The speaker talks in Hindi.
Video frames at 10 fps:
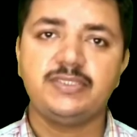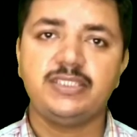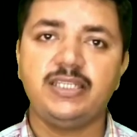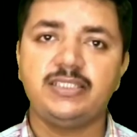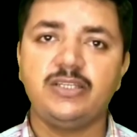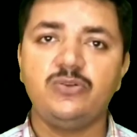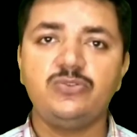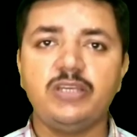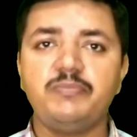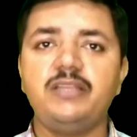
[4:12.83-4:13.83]
सेना से
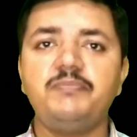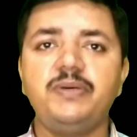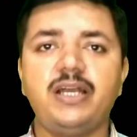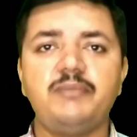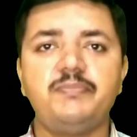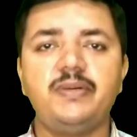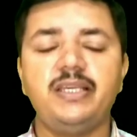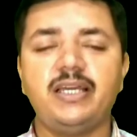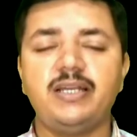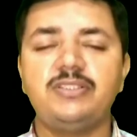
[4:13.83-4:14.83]
उसके बाद फिर आप बड़े
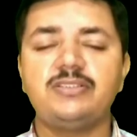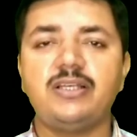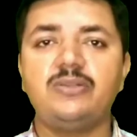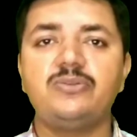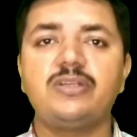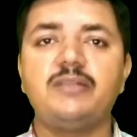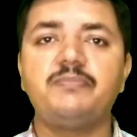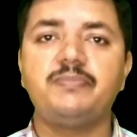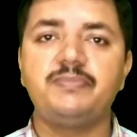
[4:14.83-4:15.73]
आराम से साल दो साल